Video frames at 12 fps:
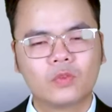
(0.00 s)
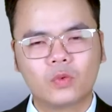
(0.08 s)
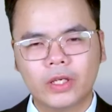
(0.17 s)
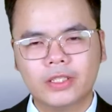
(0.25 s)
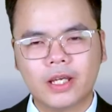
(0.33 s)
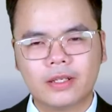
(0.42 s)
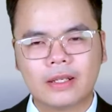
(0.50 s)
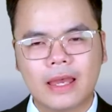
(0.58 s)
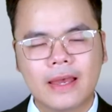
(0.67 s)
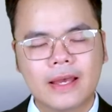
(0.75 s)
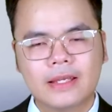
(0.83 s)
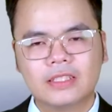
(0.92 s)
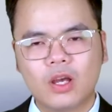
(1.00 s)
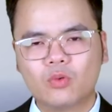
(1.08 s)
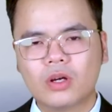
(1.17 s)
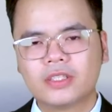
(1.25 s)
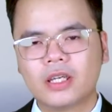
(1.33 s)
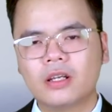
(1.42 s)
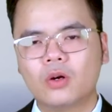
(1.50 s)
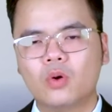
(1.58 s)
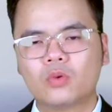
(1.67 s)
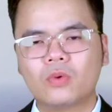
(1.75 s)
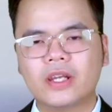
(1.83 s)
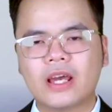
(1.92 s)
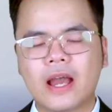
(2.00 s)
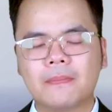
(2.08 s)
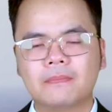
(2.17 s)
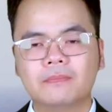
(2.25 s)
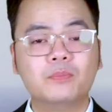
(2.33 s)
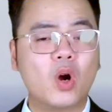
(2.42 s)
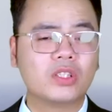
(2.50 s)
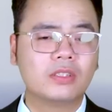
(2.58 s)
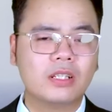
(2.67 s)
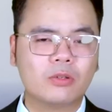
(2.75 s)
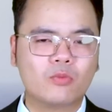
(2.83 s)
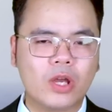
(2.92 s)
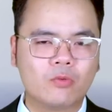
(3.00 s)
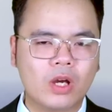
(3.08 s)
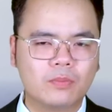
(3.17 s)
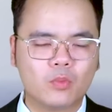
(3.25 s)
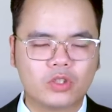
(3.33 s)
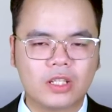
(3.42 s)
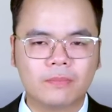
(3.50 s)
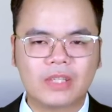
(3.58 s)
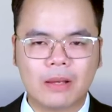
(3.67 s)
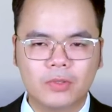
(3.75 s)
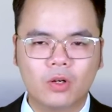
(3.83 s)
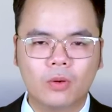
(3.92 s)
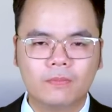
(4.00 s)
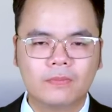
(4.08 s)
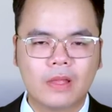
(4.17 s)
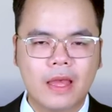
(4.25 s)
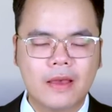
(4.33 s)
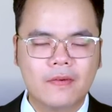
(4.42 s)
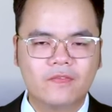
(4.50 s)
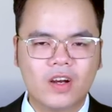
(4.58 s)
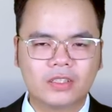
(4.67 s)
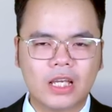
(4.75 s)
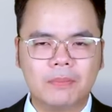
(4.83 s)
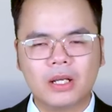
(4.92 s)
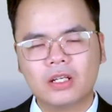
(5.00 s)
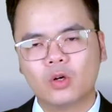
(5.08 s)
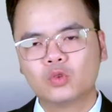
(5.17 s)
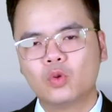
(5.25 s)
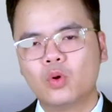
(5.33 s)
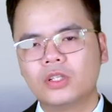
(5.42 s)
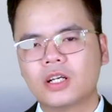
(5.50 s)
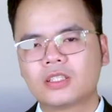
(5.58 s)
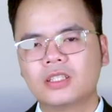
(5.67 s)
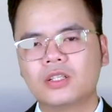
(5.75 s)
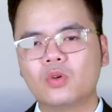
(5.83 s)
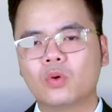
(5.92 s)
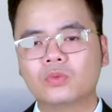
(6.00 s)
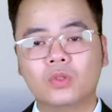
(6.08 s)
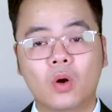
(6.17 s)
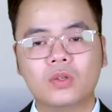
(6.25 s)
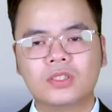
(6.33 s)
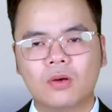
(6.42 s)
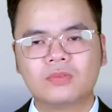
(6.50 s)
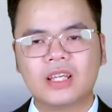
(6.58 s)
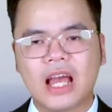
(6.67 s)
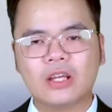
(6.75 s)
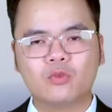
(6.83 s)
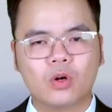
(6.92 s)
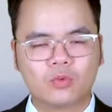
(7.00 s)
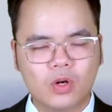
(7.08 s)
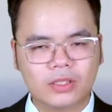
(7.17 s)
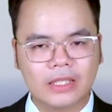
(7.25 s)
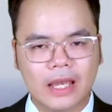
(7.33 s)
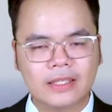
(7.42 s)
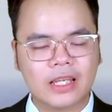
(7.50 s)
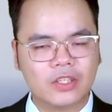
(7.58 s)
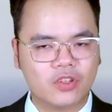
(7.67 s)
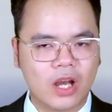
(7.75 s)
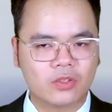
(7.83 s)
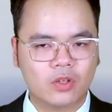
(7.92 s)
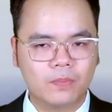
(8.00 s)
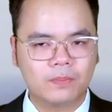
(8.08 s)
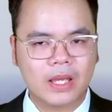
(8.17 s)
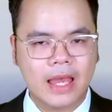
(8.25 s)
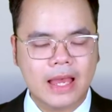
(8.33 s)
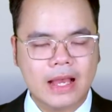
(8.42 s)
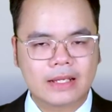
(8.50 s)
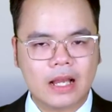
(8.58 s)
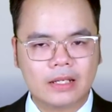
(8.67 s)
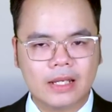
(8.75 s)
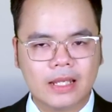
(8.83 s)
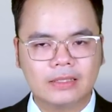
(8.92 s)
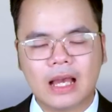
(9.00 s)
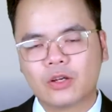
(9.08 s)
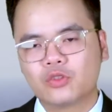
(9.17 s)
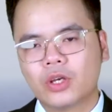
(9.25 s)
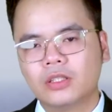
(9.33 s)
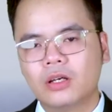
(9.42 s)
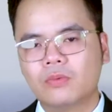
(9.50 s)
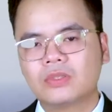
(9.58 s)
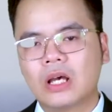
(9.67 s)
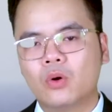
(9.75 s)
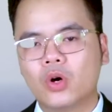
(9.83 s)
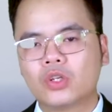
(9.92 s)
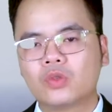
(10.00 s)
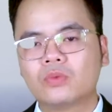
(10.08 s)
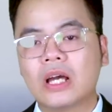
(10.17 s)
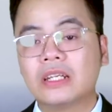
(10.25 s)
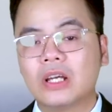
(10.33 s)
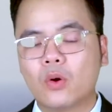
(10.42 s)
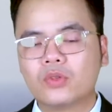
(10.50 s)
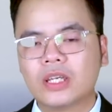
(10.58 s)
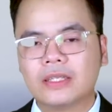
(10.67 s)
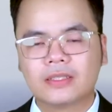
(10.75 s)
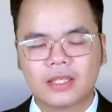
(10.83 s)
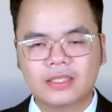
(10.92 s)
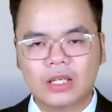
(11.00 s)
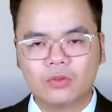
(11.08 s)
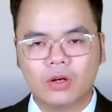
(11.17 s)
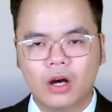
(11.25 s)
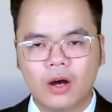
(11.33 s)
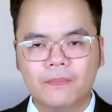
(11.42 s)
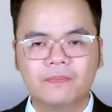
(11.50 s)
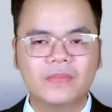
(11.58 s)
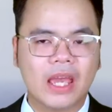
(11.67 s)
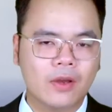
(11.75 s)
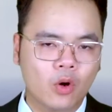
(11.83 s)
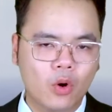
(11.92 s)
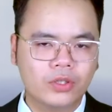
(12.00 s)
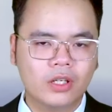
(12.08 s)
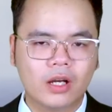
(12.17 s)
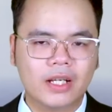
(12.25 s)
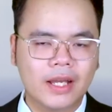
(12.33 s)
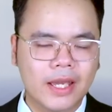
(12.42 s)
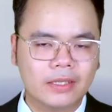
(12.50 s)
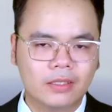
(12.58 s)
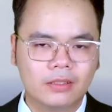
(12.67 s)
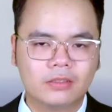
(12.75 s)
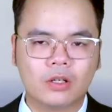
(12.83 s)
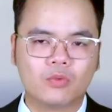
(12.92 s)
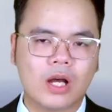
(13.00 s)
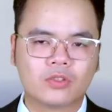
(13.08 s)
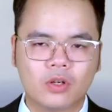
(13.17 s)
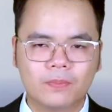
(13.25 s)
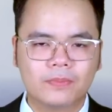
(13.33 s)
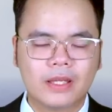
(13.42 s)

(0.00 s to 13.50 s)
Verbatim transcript: Tuy nhiên, sau cuộc chiến ở Ukraine, mọi thứ đã quay ngoắt 180 độ. Phương Tây bắt đầu thu hút được sự ủng hộ rộng rãi của quốc tế dành cho Azov. Các nền tảng truyền thông xã hội cũng đã điều chỉnh chính sách của họ để hỗ trợ các hệ tư tưởng của Azov.